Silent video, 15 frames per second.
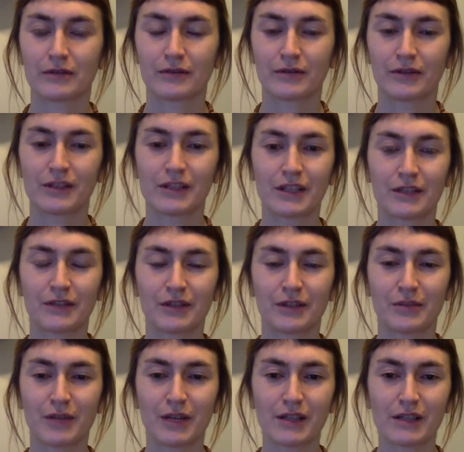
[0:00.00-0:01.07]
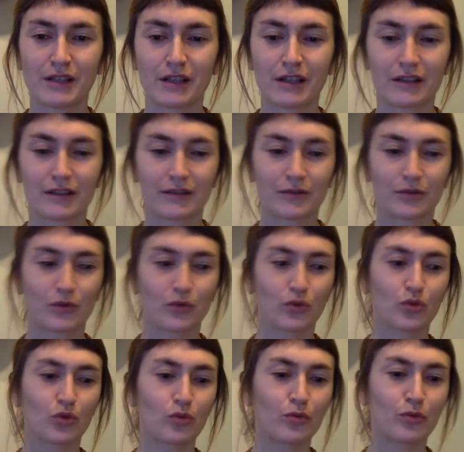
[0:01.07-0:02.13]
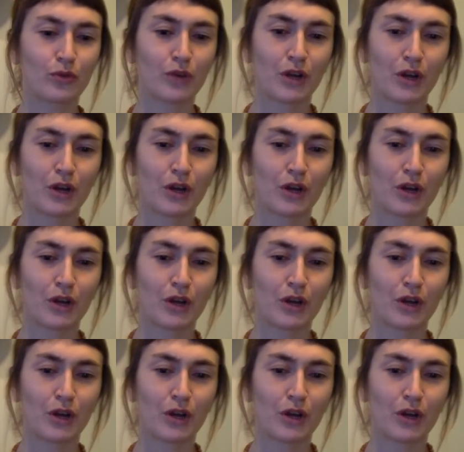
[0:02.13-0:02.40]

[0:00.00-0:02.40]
20 ноября старт в новую группу